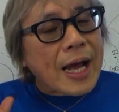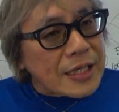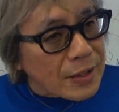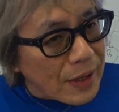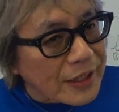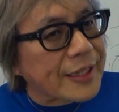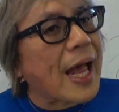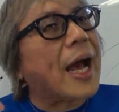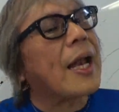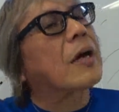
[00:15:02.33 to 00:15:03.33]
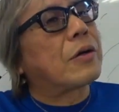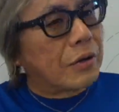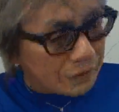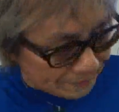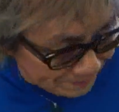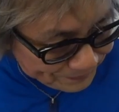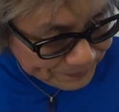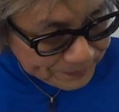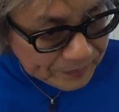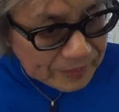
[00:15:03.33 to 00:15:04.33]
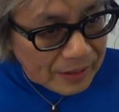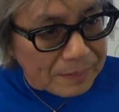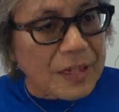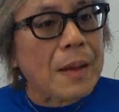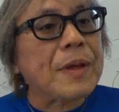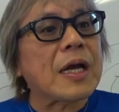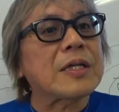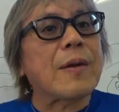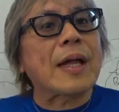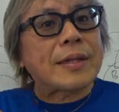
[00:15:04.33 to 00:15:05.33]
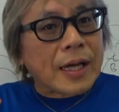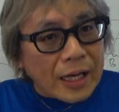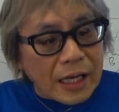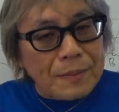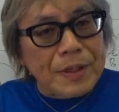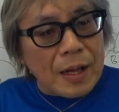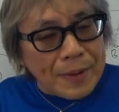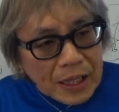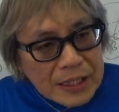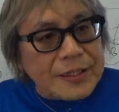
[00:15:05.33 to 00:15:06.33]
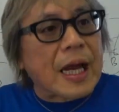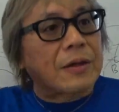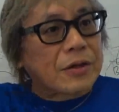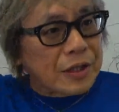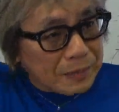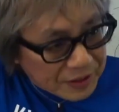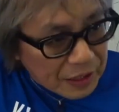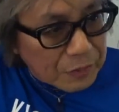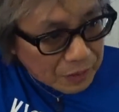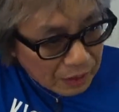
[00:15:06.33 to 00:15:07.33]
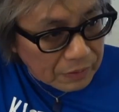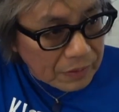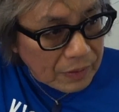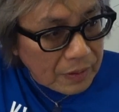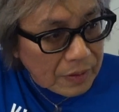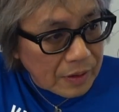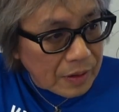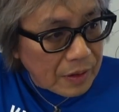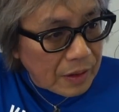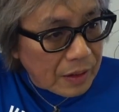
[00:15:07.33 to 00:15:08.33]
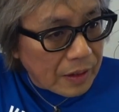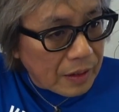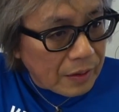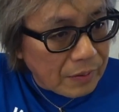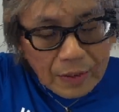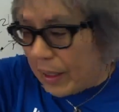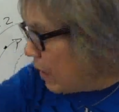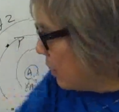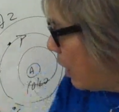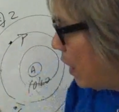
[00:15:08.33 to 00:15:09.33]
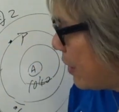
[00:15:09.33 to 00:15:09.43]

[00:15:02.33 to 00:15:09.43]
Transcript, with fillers: 風は北から来る南風はあったかいから南からスタートして北に向かうまあね、だから